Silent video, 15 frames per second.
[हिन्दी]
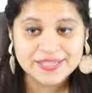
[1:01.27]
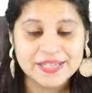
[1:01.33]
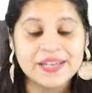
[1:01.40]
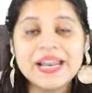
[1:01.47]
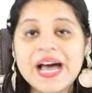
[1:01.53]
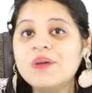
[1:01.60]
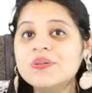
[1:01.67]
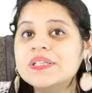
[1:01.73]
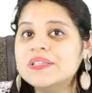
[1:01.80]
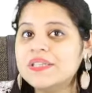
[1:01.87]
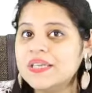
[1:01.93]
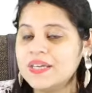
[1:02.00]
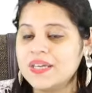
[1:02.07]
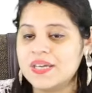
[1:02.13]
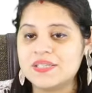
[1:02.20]
नाउ द
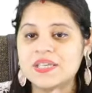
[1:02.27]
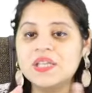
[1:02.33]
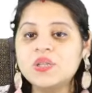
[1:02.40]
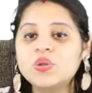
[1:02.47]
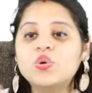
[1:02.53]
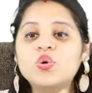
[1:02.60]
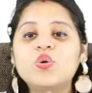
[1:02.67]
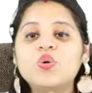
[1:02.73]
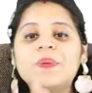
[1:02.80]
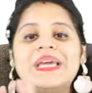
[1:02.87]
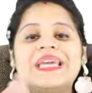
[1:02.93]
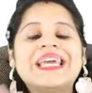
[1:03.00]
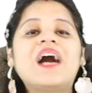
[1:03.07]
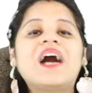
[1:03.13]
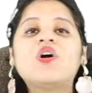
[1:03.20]
थिंग इज इन दोनों में
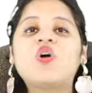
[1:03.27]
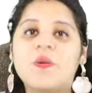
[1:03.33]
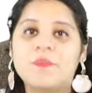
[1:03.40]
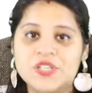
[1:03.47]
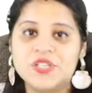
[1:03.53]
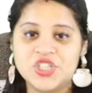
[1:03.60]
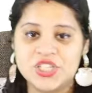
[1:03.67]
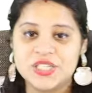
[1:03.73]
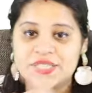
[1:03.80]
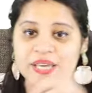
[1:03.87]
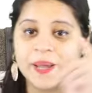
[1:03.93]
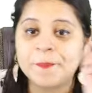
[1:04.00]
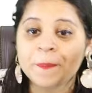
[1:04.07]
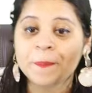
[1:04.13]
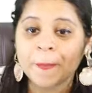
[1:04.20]
क्या कॉमन चीजें
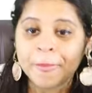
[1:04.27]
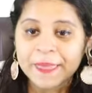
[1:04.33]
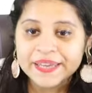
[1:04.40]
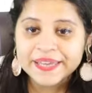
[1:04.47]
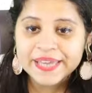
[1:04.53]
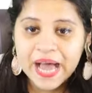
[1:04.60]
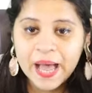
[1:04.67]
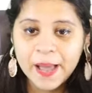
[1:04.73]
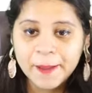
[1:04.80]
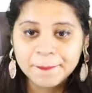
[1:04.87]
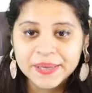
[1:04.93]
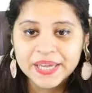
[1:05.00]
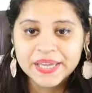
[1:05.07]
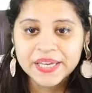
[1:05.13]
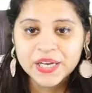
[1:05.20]
हैं यहां
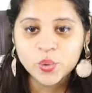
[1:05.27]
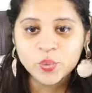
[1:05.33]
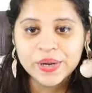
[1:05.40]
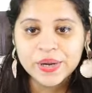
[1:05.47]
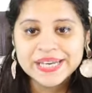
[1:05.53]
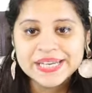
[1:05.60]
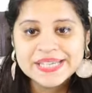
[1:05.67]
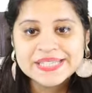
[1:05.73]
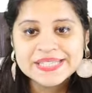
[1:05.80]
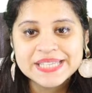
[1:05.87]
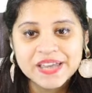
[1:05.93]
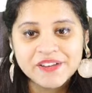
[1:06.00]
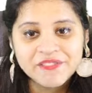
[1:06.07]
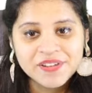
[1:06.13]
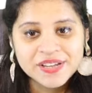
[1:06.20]
पे ये ट्वेंटी
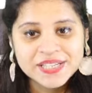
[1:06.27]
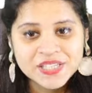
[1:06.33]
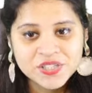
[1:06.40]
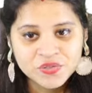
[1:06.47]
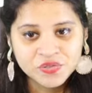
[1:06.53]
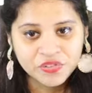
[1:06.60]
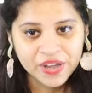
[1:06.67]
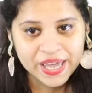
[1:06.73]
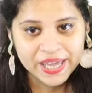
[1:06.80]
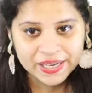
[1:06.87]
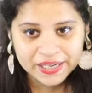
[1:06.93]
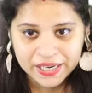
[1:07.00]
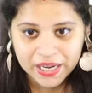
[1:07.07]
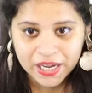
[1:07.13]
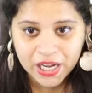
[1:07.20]
सेवन
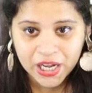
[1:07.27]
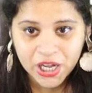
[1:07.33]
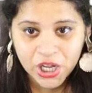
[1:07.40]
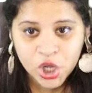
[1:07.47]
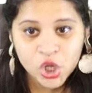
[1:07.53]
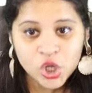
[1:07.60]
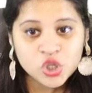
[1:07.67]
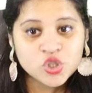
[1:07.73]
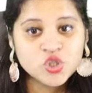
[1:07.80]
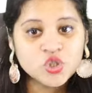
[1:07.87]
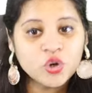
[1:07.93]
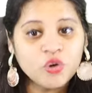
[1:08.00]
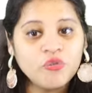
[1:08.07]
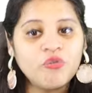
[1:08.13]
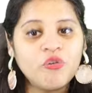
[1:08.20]
स्क्वायर का
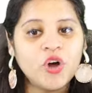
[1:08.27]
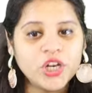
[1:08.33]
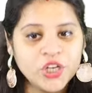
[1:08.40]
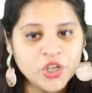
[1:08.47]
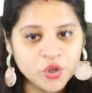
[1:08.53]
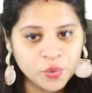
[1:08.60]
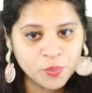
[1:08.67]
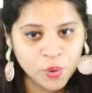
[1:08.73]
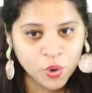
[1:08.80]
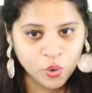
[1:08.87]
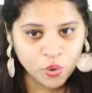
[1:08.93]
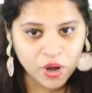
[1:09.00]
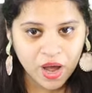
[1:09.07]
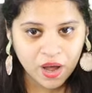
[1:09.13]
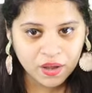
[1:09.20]
जो वॉल्यूम होगा